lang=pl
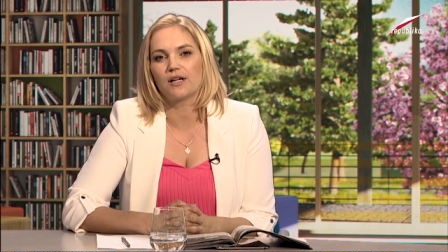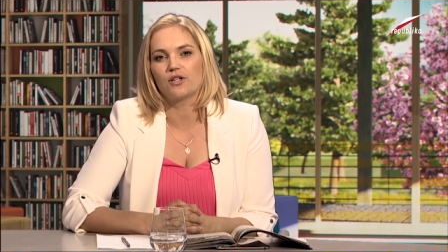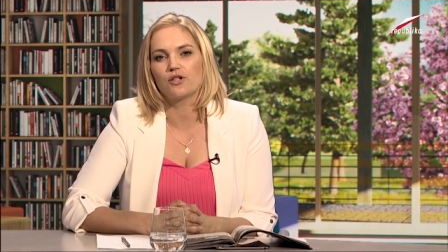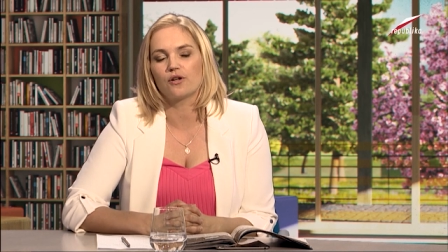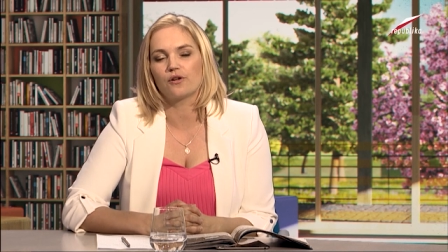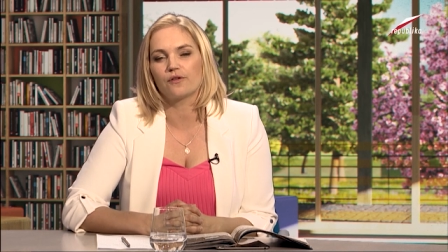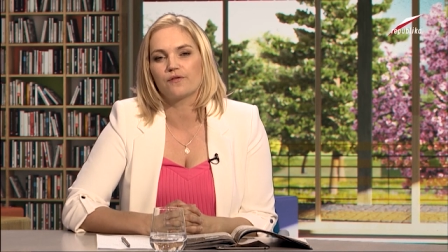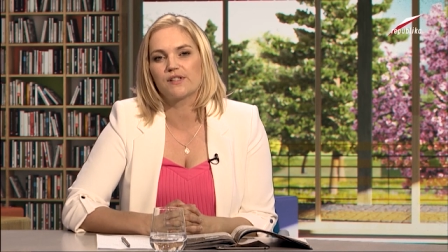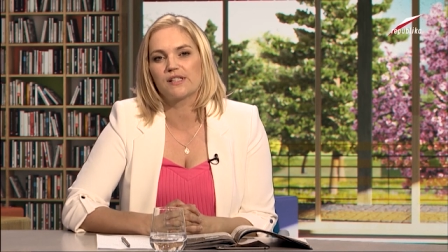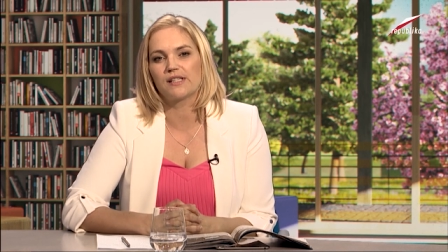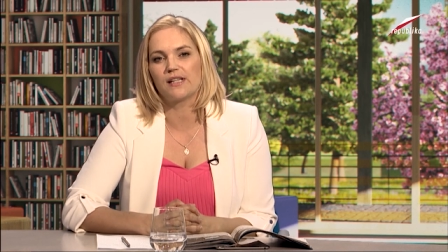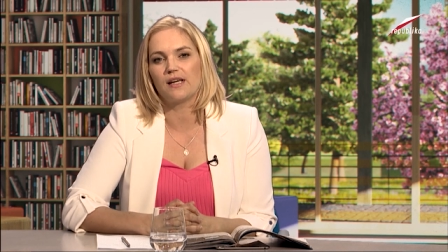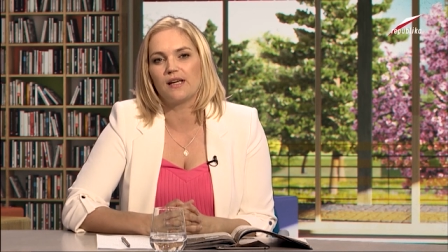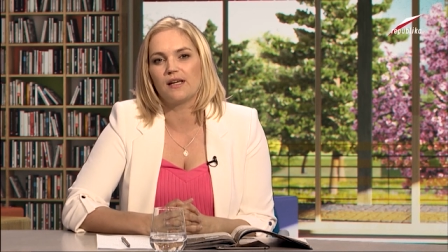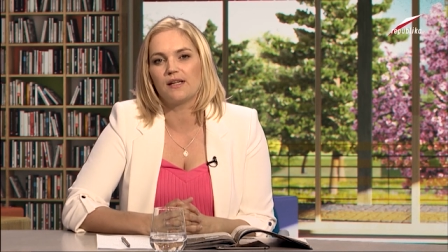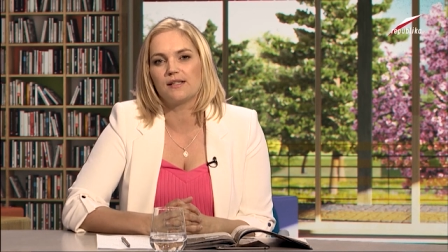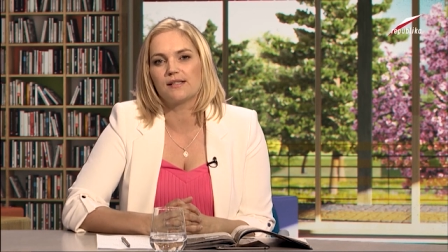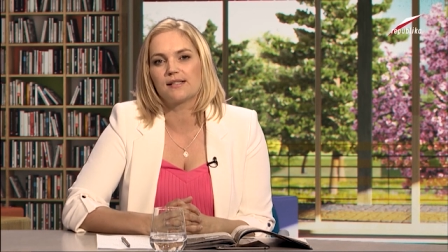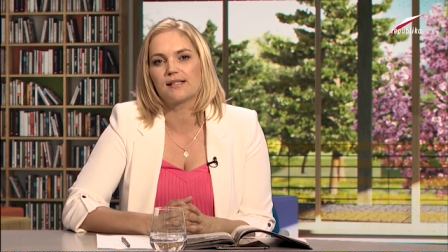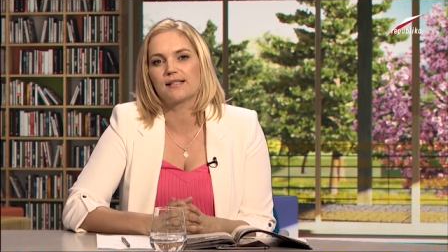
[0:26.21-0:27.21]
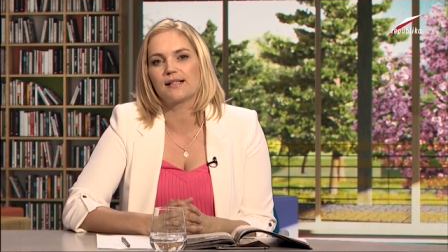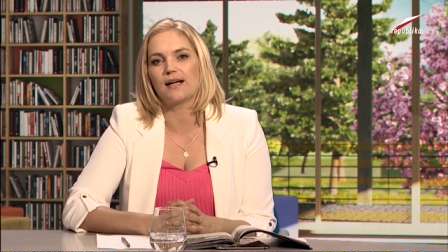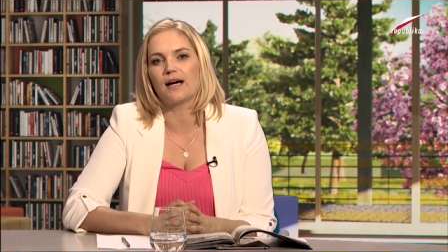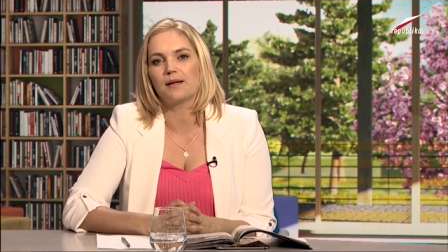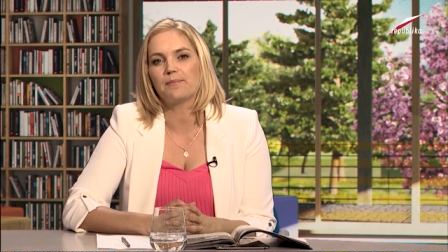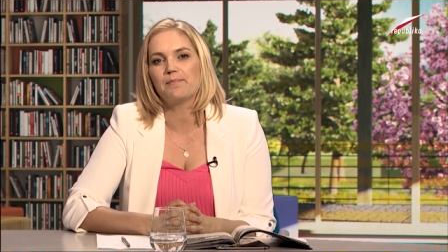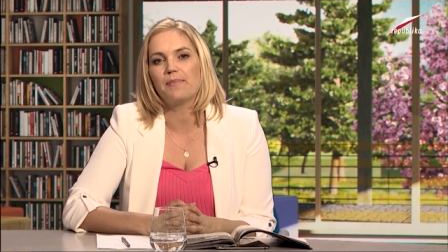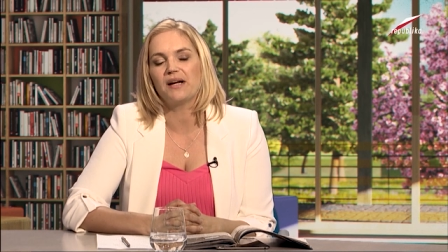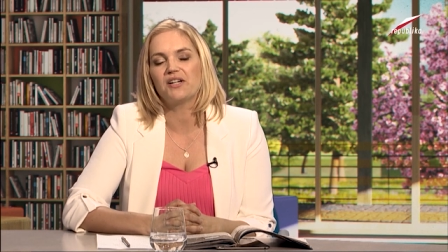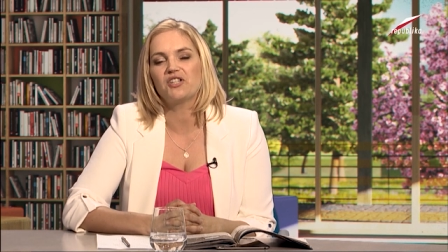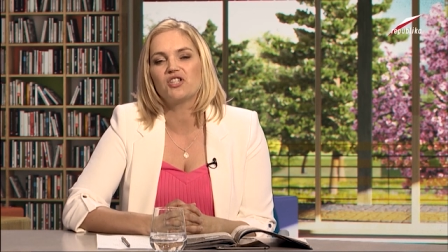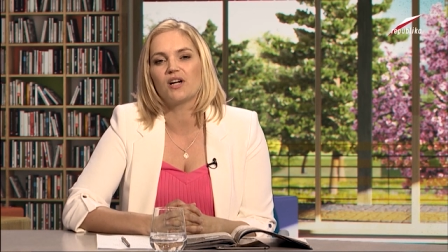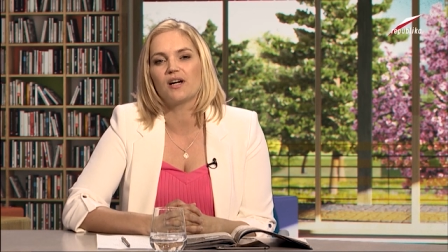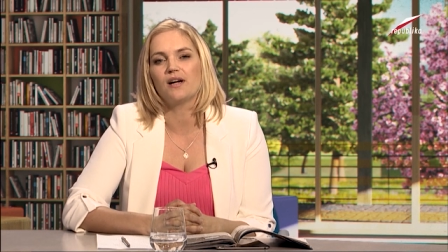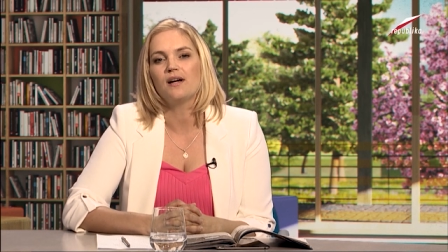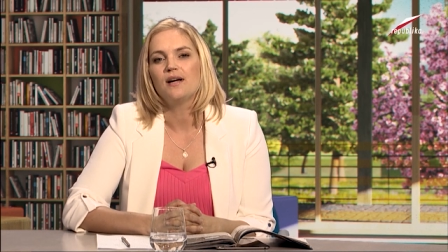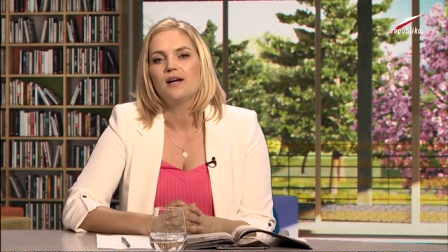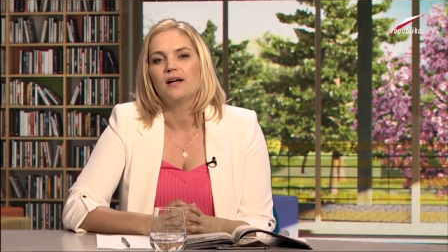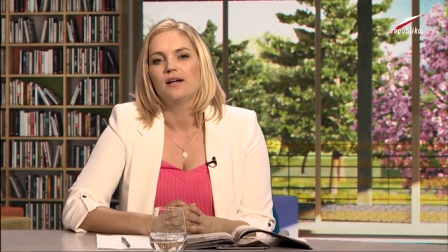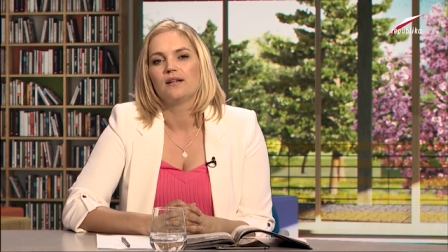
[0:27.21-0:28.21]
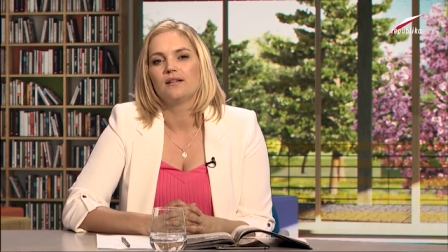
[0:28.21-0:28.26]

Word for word: Kaczorowskiej z Karpacza.